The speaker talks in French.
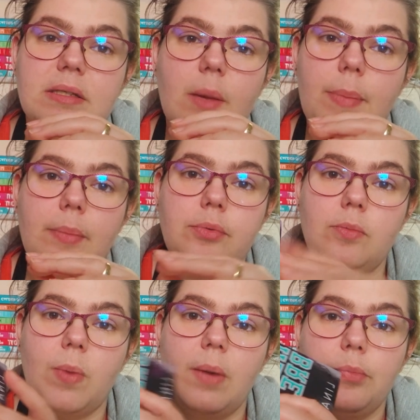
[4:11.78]
Ce sera pas
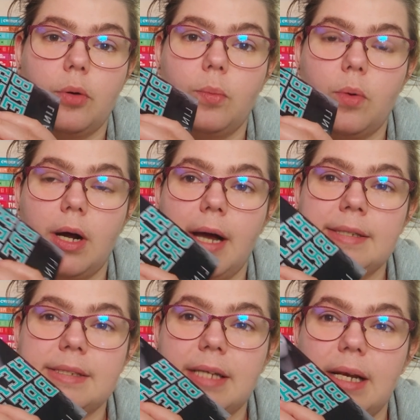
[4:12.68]
plus mal pour moi
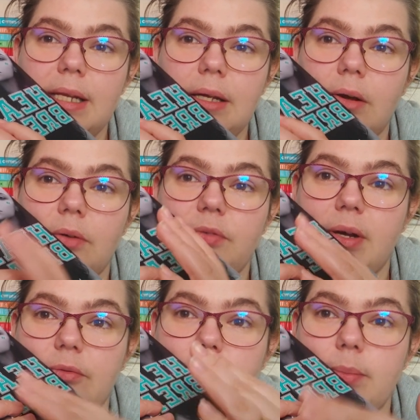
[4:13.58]
installer, euh,
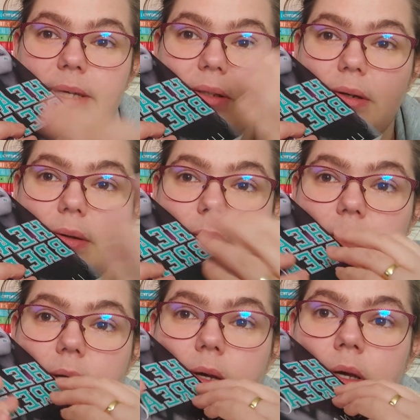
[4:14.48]
enfin vous mettre
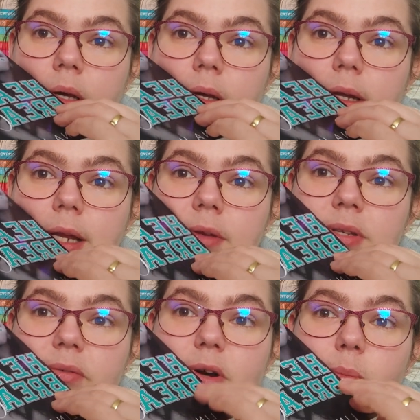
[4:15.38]
et
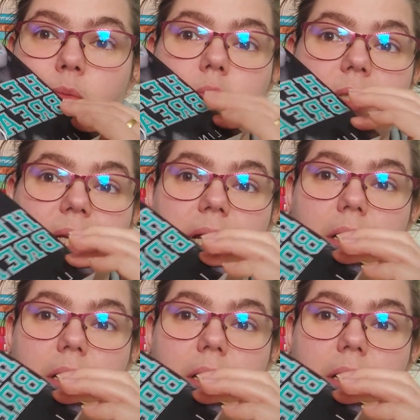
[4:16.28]
savoir monter